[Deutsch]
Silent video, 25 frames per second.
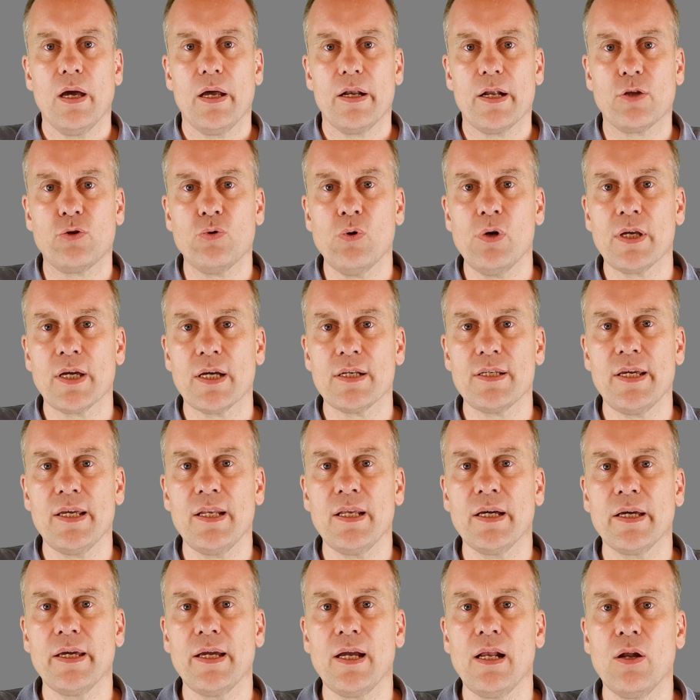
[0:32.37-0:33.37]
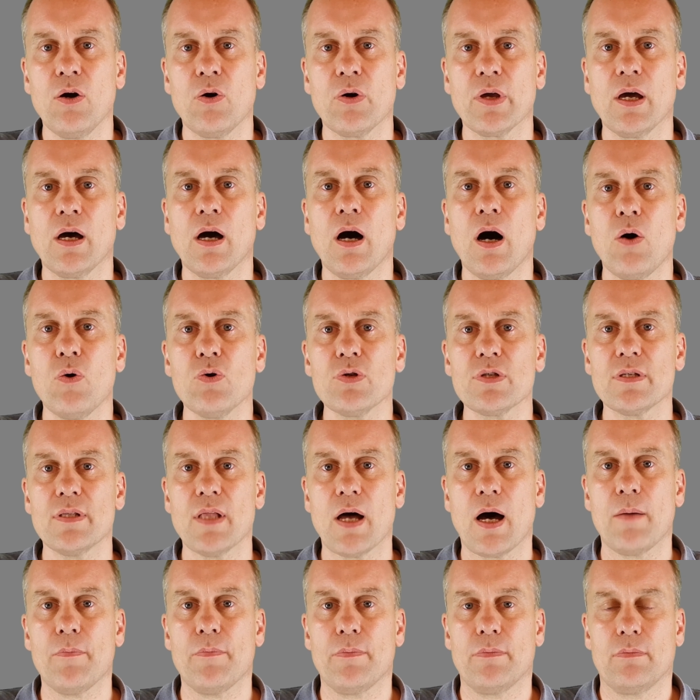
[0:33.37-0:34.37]
Natürlich hat jede Regel auch ihre
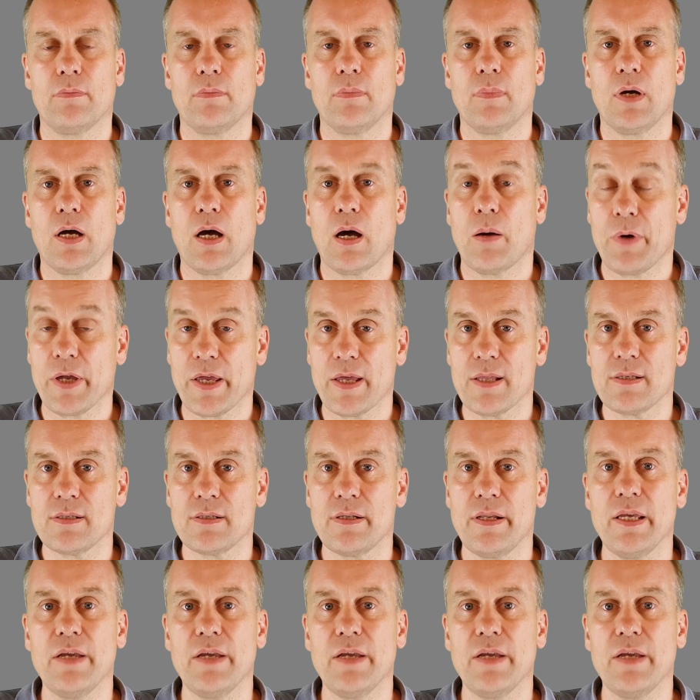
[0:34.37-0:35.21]
Ausnahmen, aber jetzt